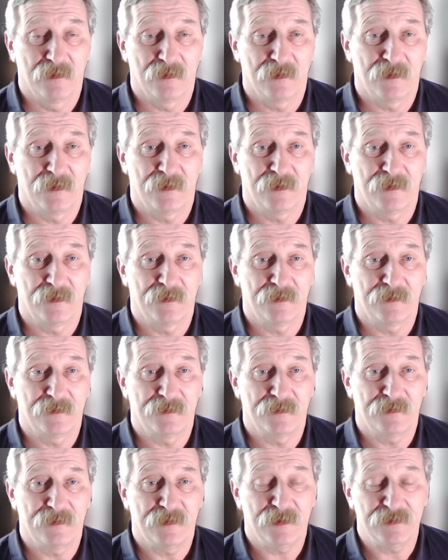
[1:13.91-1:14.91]
E,
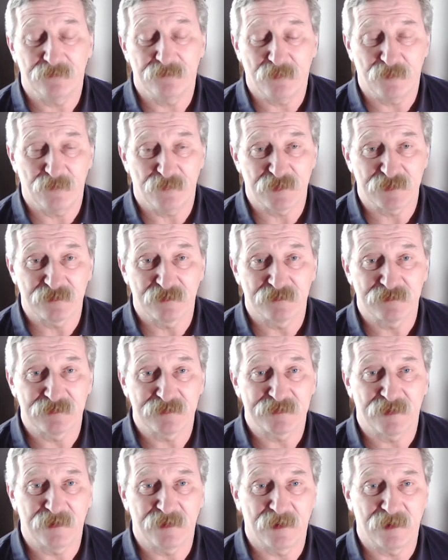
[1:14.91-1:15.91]
ja się po prostu
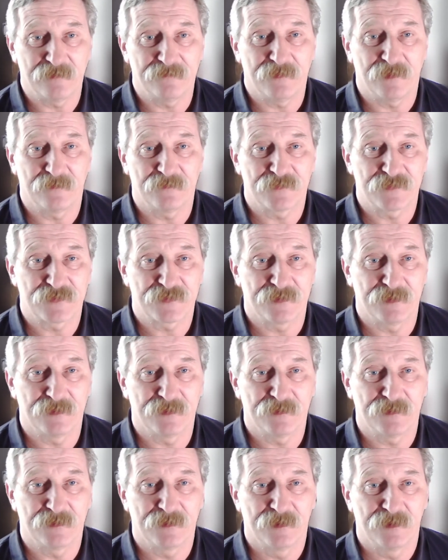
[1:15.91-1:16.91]
zastanawiam,
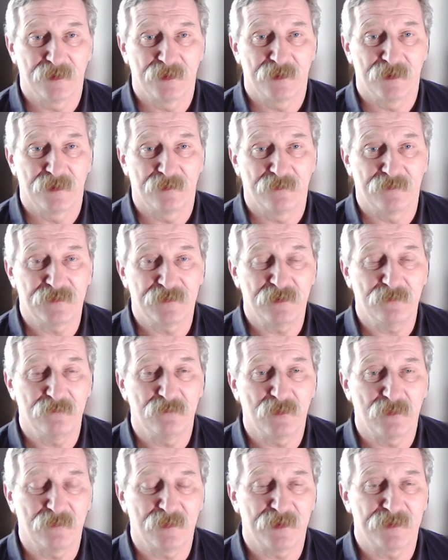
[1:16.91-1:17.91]
czy w tym
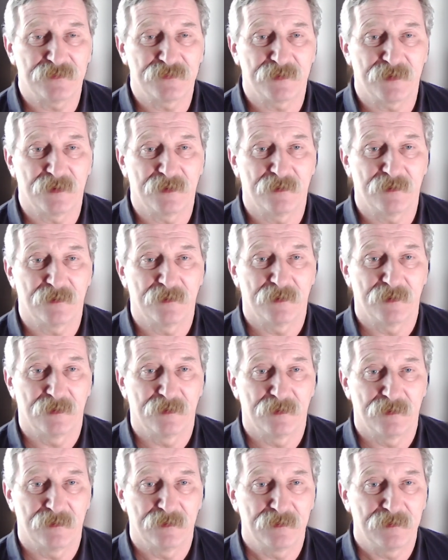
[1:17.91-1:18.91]
momencie
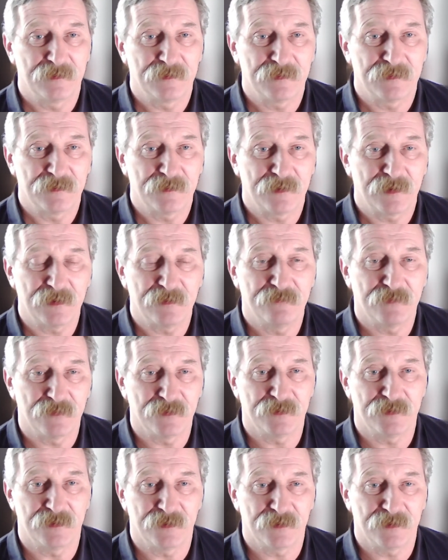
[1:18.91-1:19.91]
tej
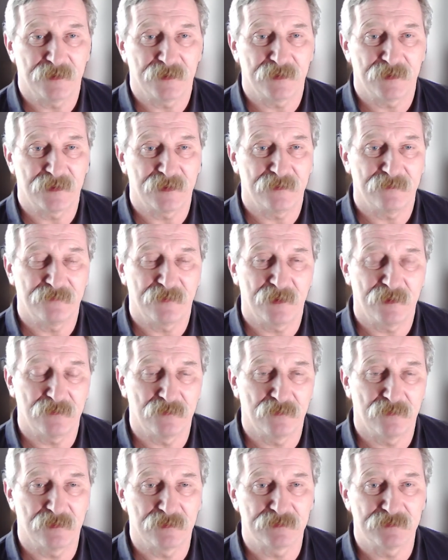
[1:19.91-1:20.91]
wojny, tej fali
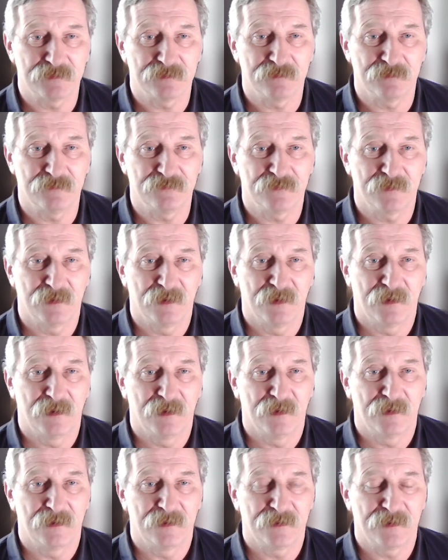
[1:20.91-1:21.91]
uchodźców,
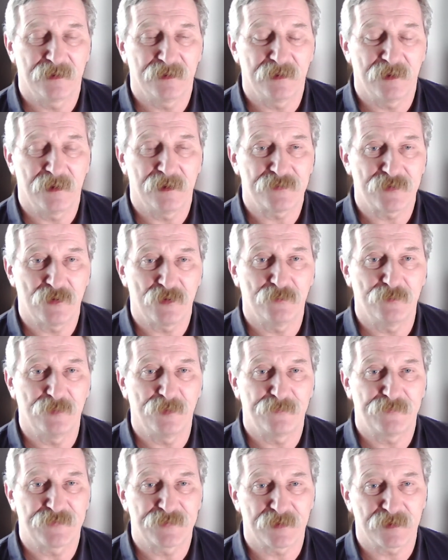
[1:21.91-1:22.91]
nie
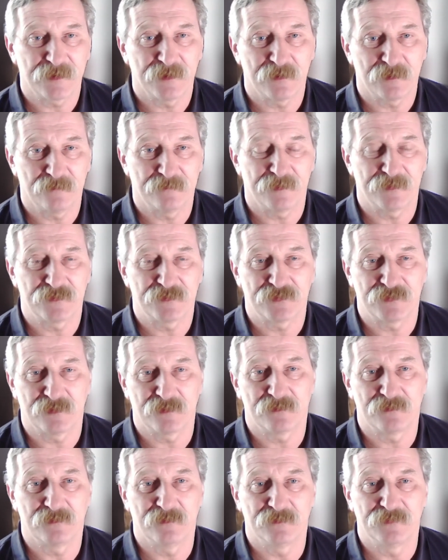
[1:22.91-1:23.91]
należałoby przekierować
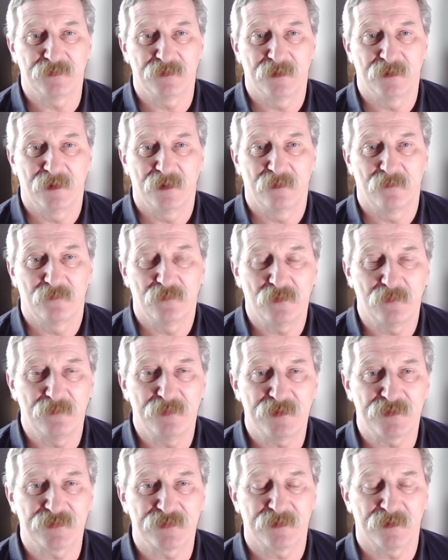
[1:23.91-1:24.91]
środków
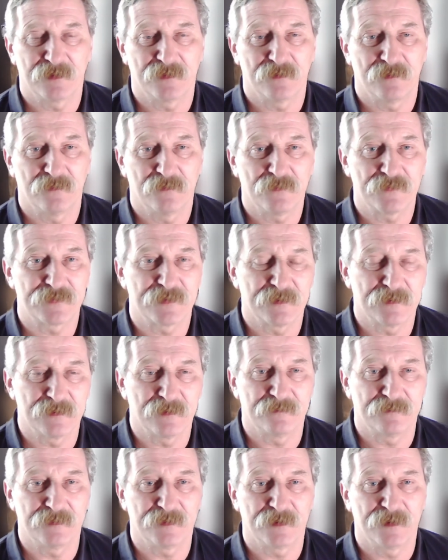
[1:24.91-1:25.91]
publicznych,
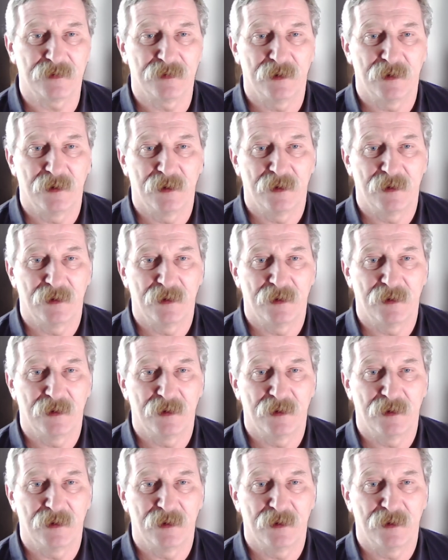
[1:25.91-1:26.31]
urzędowych,